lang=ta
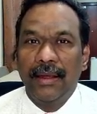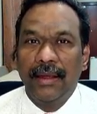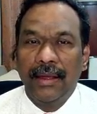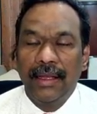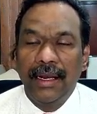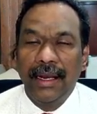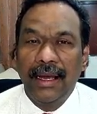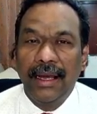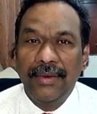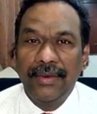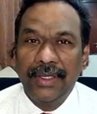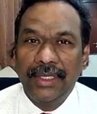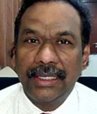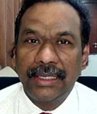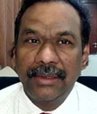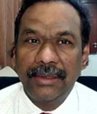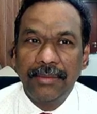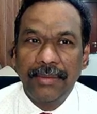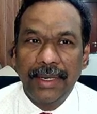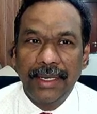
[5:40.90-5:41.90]

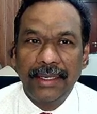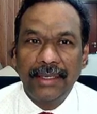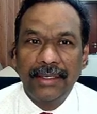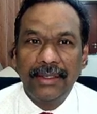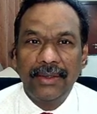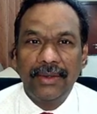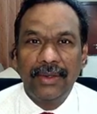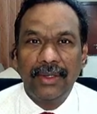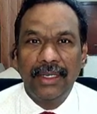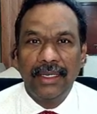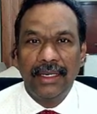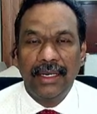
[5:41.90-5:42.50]
எல்லாவற்றையும் பகிர்ந்து கொண்ட